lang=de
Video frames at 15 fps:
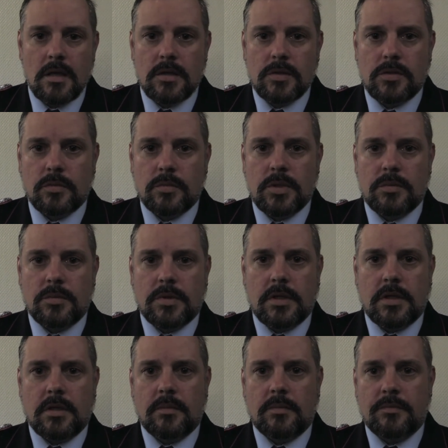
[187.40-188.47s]
Somit
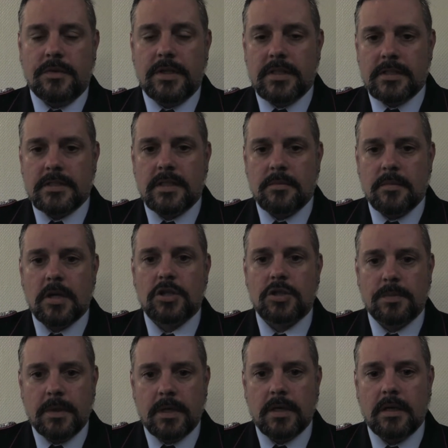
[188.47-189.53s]
äh, wird es immer
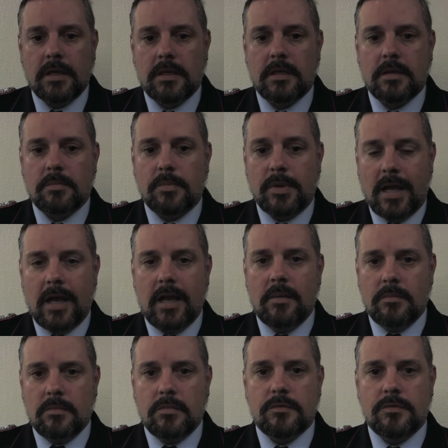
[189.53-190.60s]
schwierig
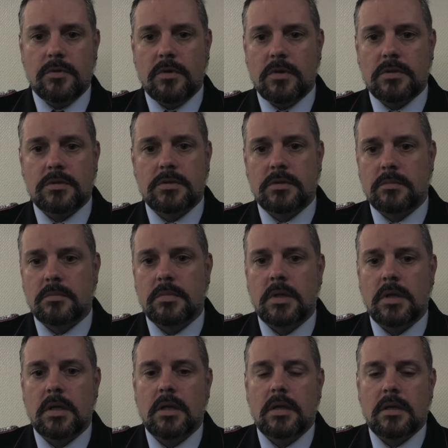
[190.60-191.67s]
bleiben, für Ochtersum
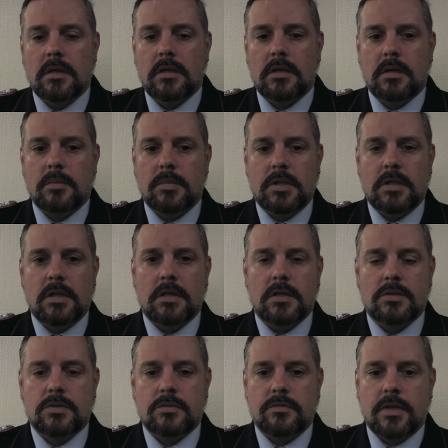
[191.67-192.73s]
äh,
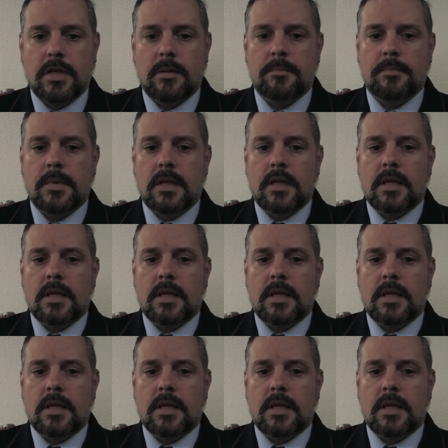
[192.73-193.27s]
Mitglieder zu werben.